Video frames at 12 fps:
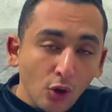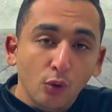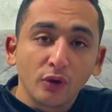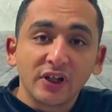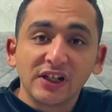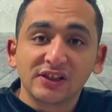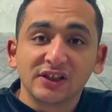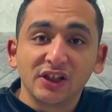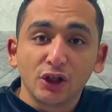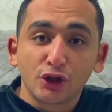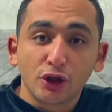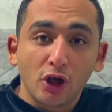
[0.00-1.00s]
والناس دي
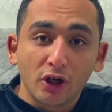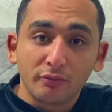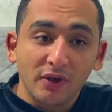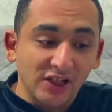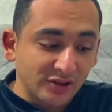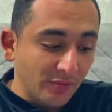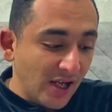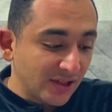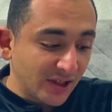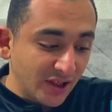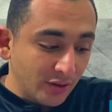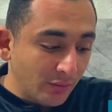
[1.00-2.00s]
اتشهرت باسماء
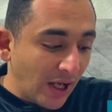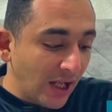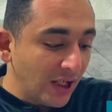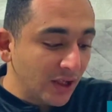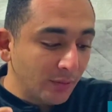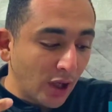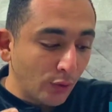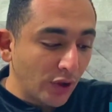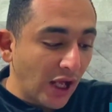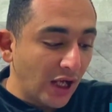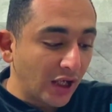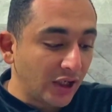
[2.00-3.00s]
زي المعلم او
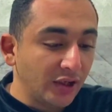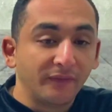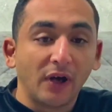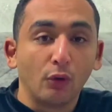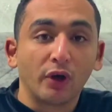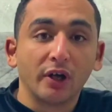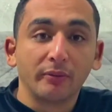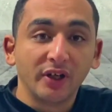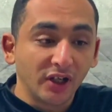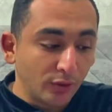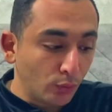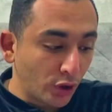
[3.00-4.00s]
العريف او
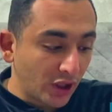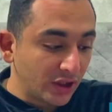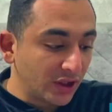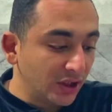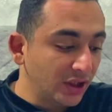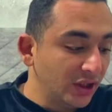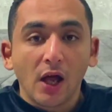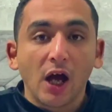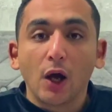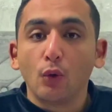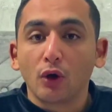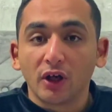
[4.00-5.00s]
كبير المرتلين
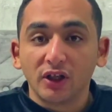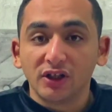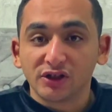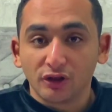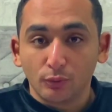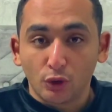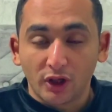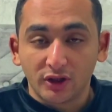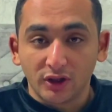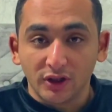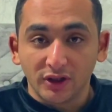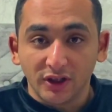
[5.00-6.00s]
او رئيس المرتلين